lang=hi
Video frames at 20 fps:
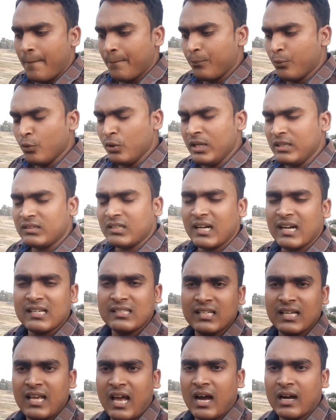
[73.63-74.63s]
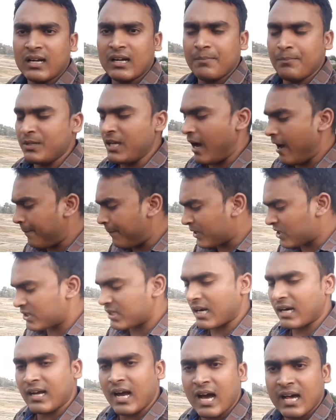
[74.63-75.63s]
पूरी तरह से यहाँ यहाँ पर
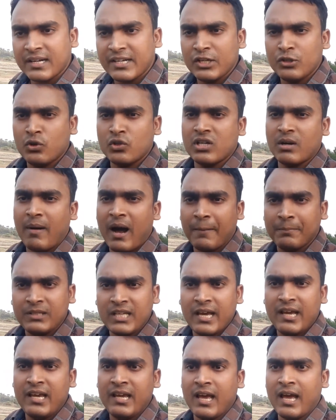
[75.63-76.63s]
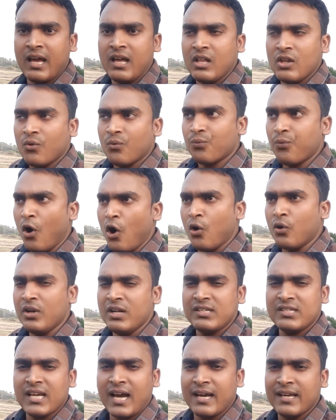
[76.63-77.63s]
सरकार की जो जवाबदेही है वो
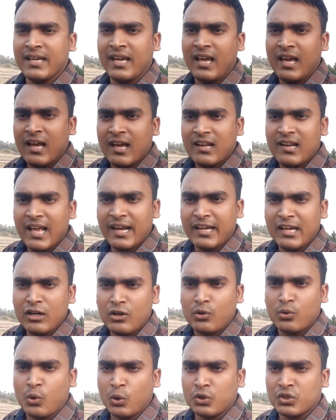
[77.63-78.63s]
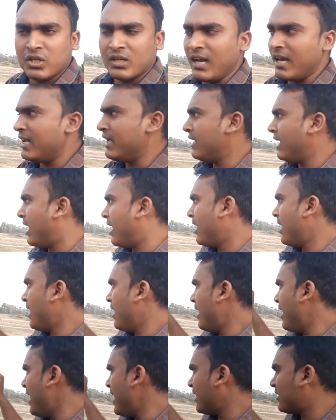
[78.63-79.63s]
होनी चाहिए लेकिन कुछ नहीं है
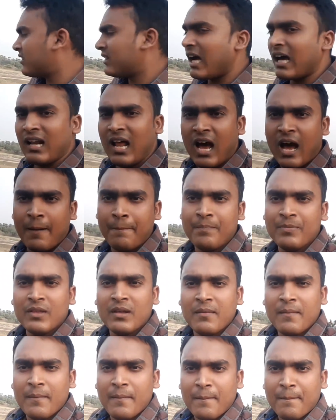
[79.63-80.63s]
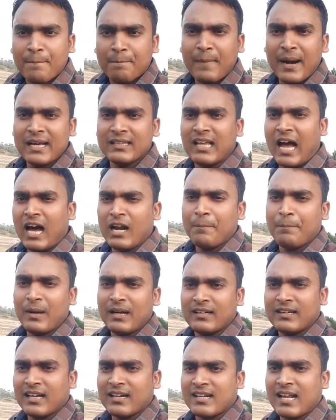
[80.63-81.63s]
एक तालाब मैदान
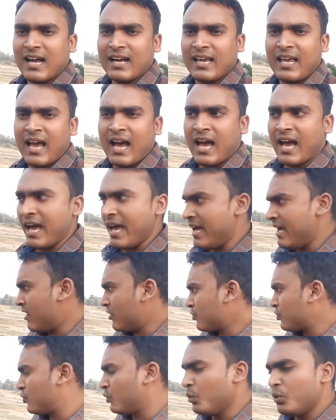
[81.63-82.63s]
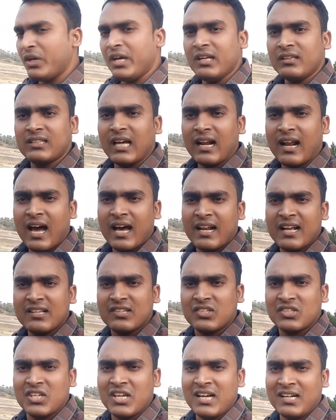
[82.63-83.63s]
बनकर रह गया है सूखी दरारें
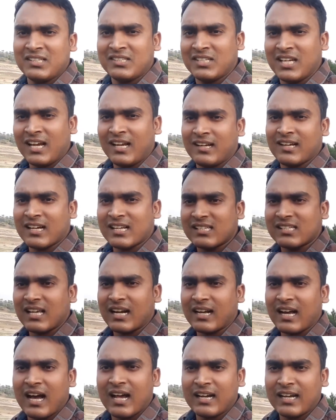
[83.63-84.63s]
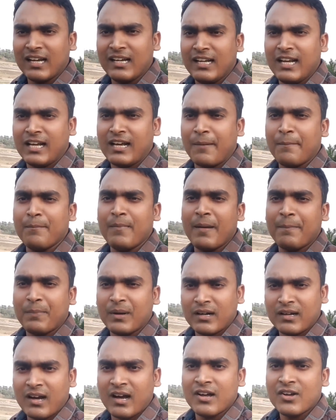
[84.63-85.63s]
चिक चिक कर सरकार के
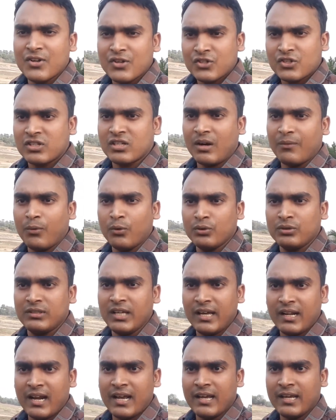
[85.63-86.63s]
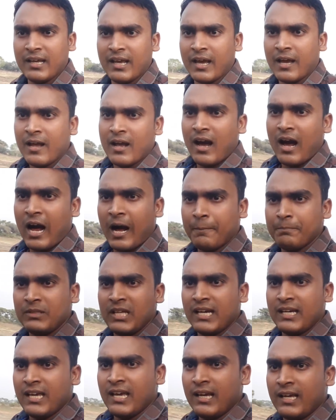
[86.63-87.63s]
निकम्मेपन का सबूत दे रही है आप
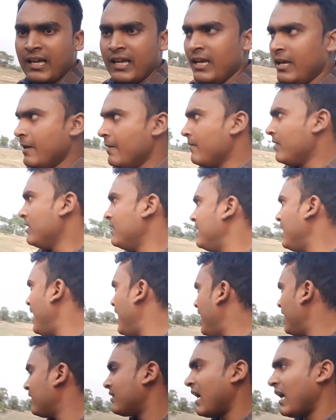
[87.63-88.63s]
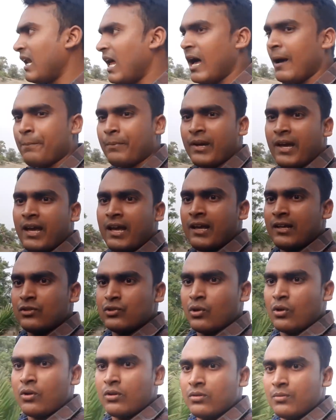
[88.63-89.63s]
देखिए कि ये तालाब के
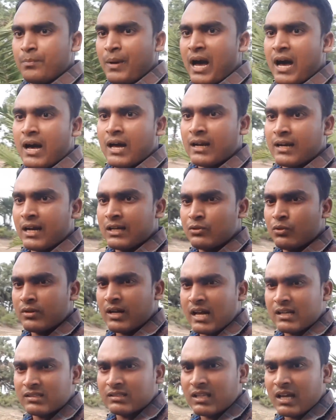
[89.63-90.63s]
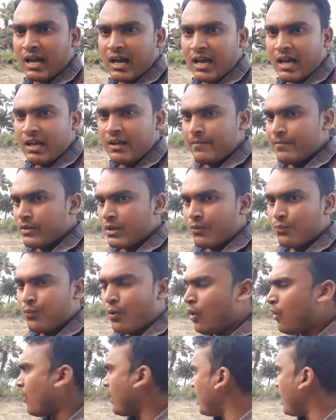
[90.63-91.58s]
जो बाहर का जो रास्ता है वो